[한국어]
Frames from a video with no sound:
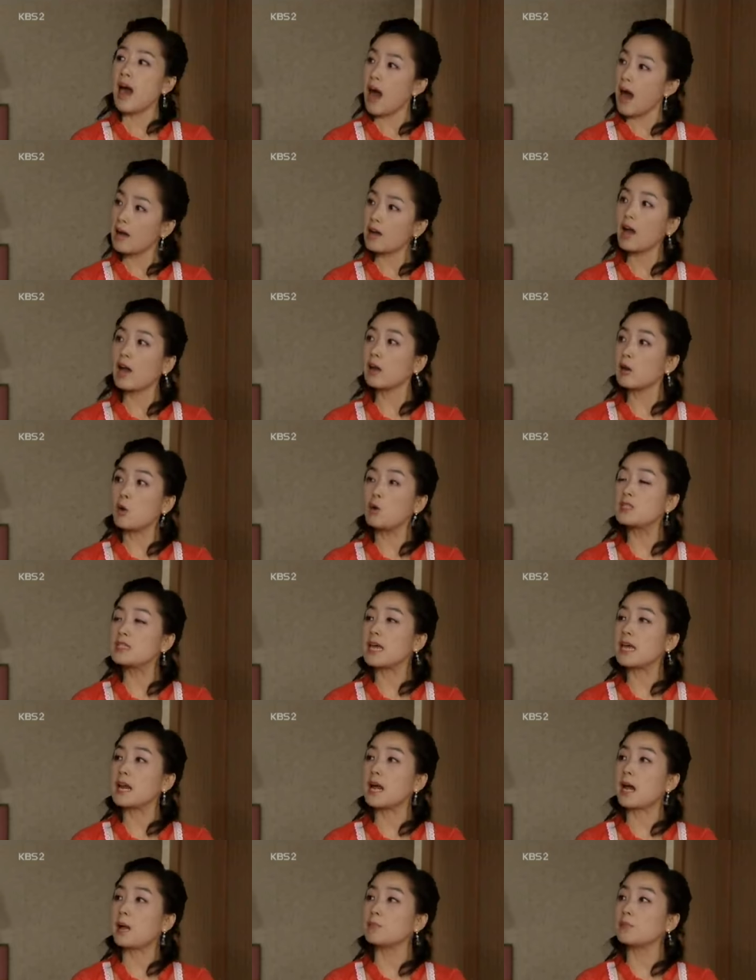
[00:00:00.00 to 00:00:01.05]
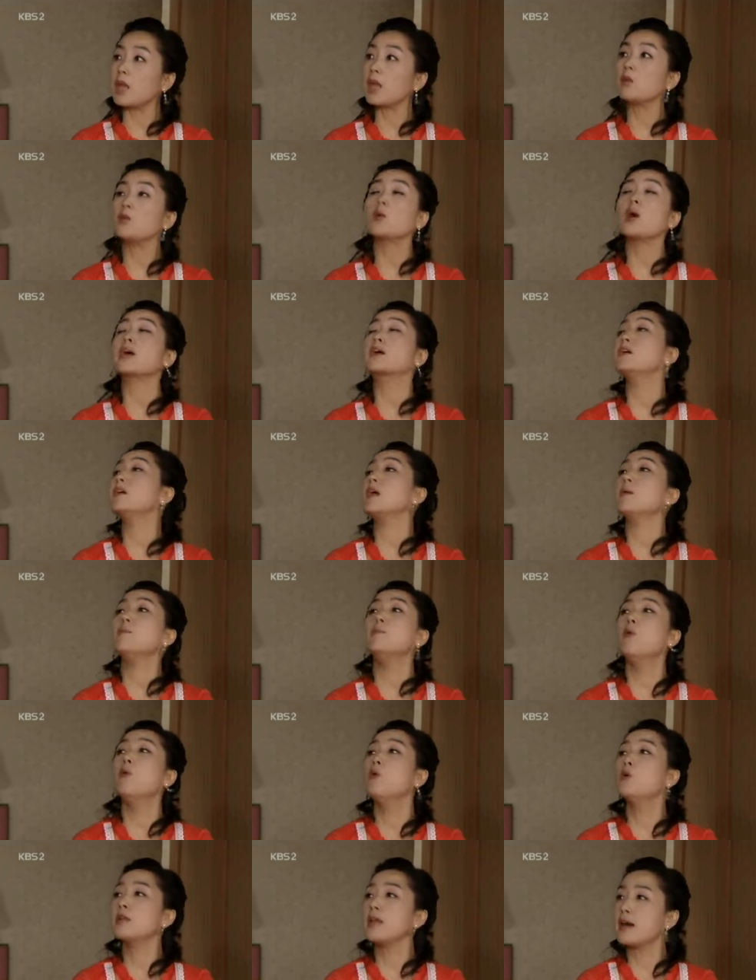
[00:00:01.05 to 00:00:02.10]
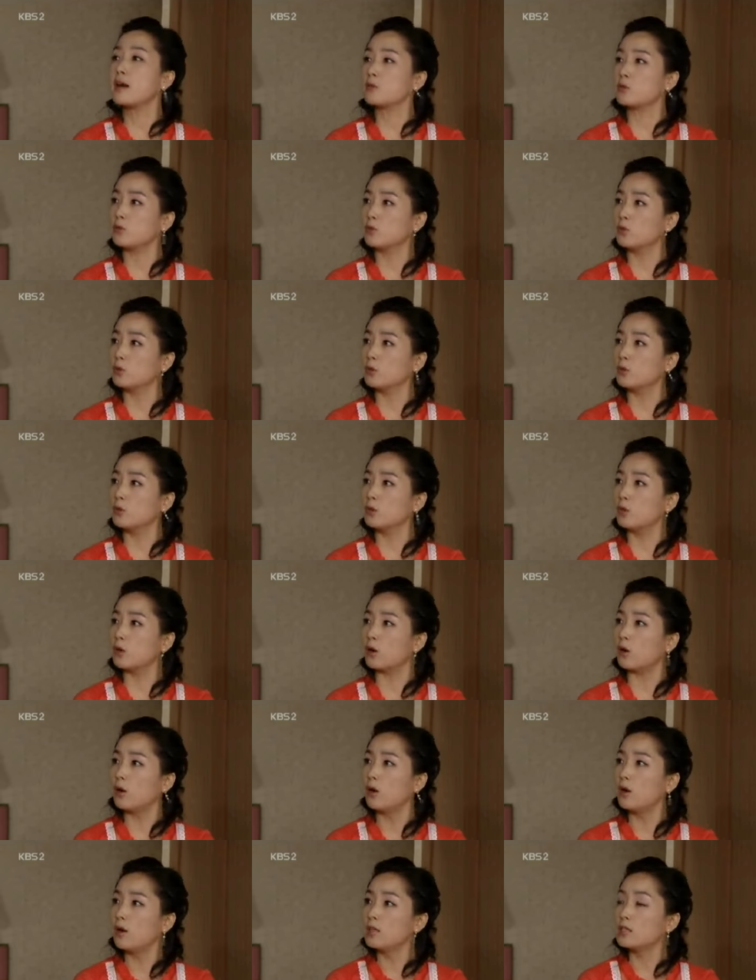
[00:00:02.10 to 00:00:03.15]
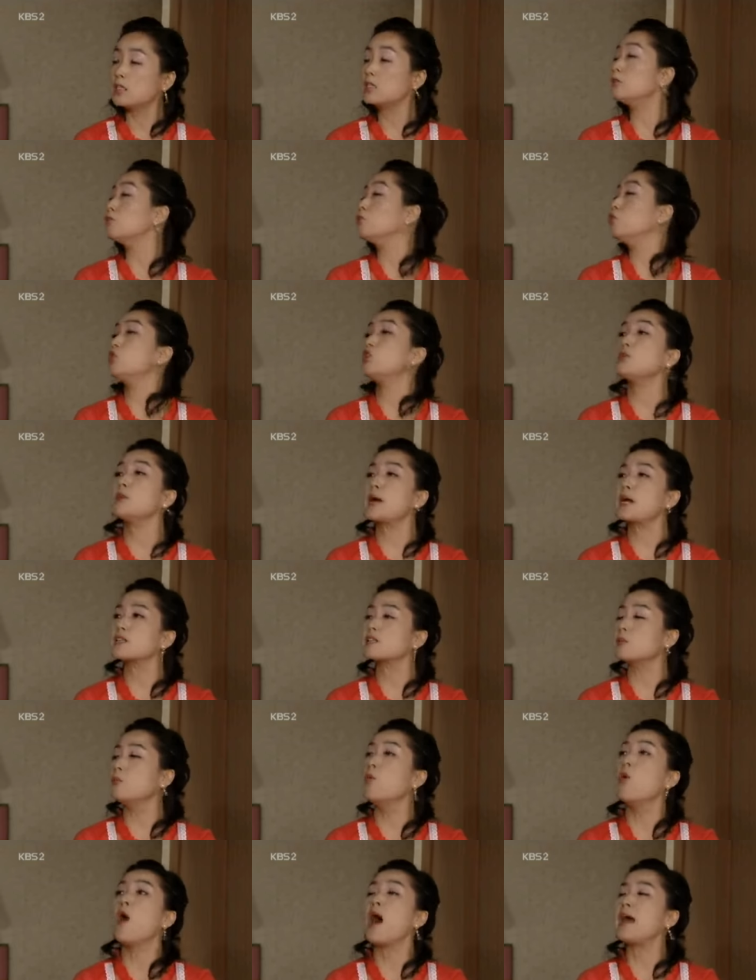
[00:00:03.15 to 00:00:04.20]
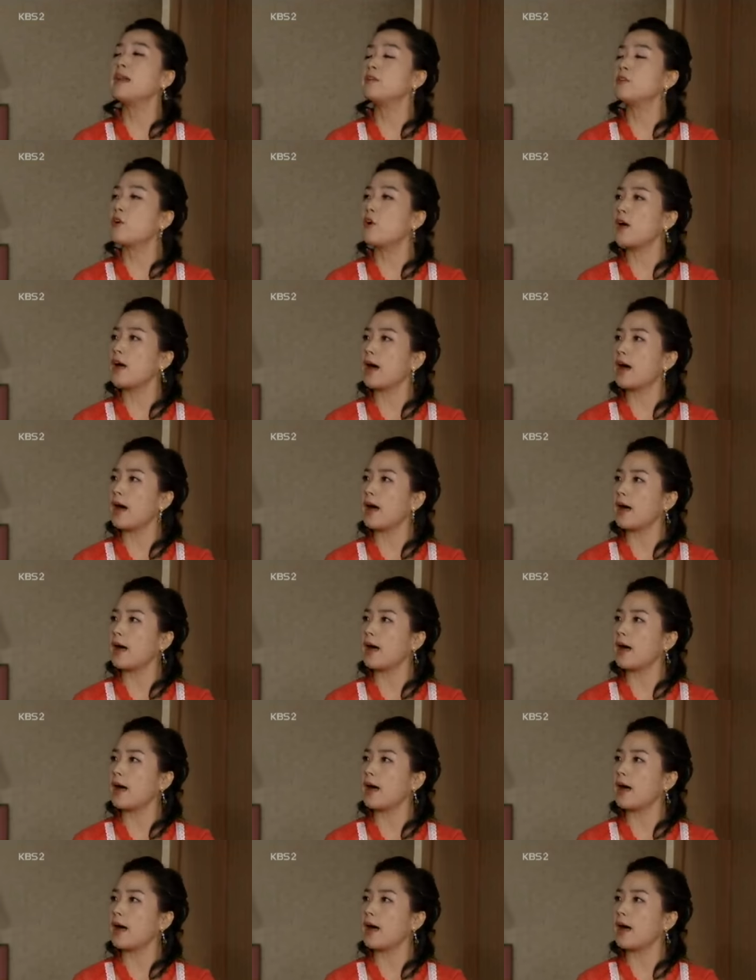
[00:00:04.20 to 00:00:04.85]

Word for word: 사과로 온 사람 태도가 그게 뭐냐고! 지금 주리방에서 뭐 하는